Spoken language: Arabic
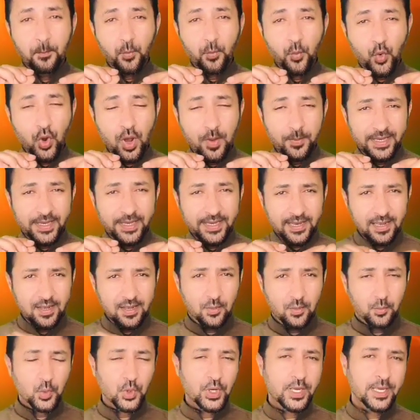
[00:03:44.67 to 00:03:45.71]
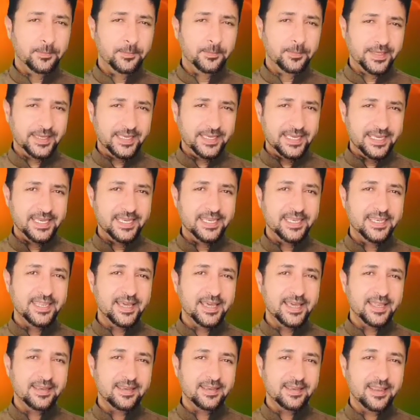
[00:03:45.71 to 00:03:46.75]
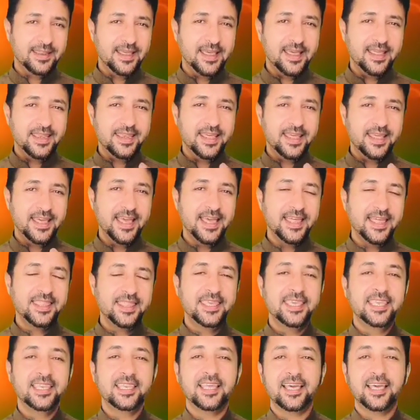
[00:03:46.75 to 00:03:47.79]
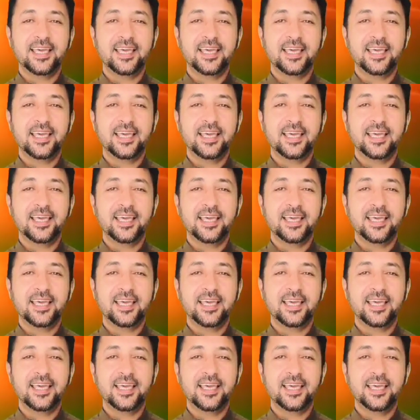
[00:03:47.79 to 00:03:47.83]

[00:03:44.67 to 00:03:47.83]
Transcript: ومن المهم جدا أن هذه